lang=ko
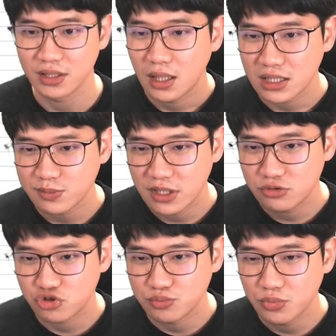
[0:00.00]
하지만
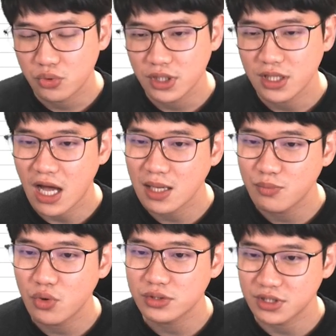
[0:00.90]
중복된
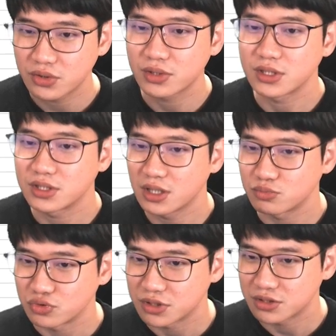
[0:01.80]
항목 제거 기능의
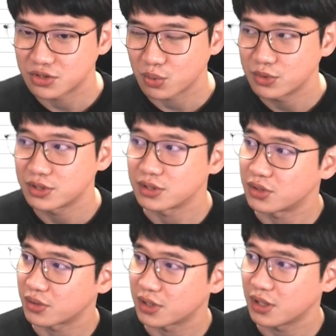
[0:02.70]
문제점은
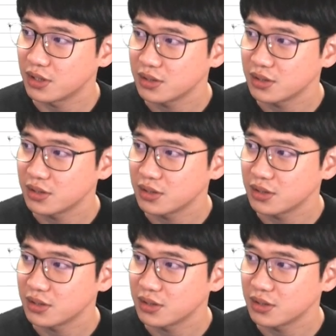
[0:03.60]
이렇게